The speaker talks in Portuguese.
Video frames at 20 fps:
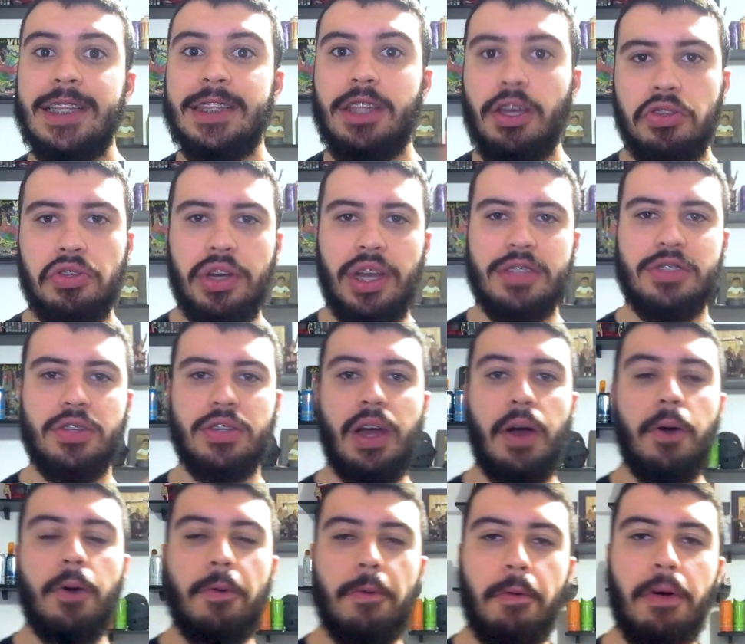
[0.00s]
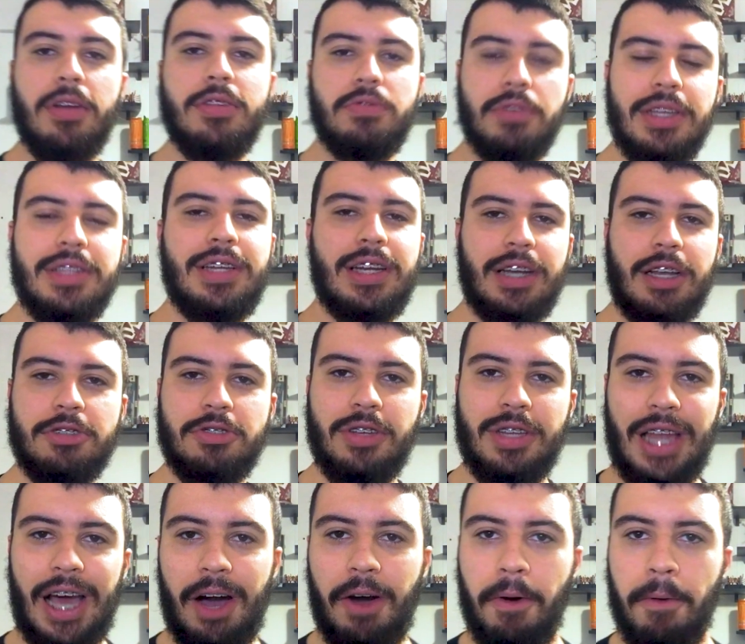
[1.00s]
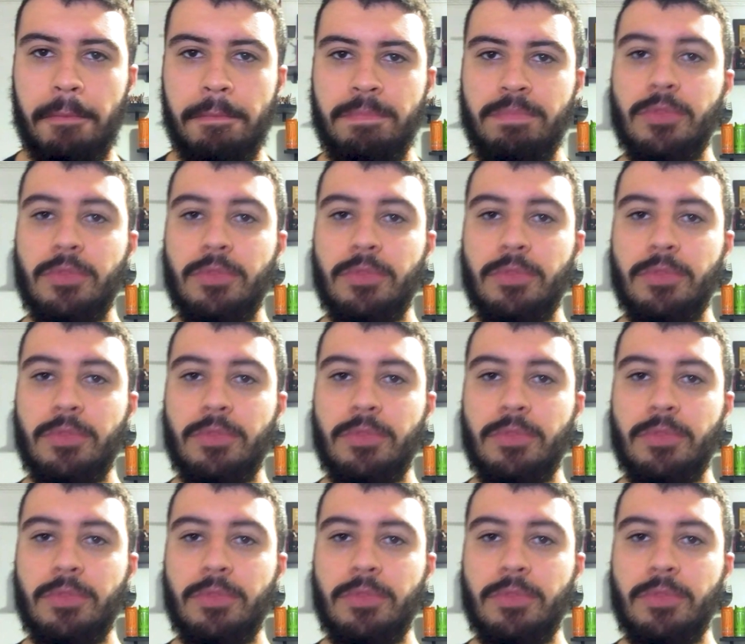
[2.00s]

tanto nacional quanto internacional.